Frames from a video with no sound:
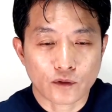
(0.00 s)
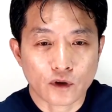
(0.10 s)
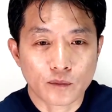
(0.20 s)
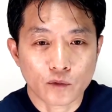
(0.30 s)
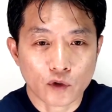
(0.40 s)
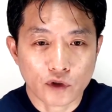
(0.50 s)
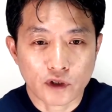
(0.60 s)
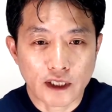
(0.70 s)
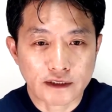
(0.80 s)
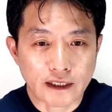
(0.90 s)
업로드를
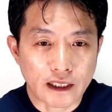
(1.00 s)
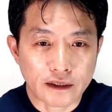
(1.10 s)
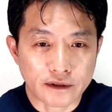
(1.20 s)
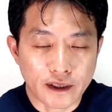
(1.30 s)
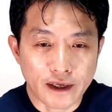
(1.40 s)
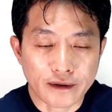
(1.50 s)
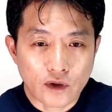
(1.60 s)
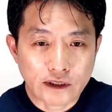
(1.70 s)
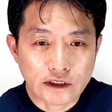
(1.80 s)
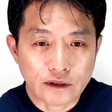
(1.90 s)
하지 않았는데
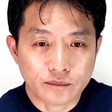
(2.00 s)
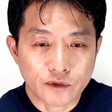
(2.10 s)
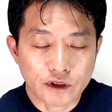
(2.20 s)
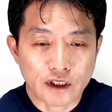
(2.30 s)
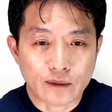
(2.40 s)
관심들이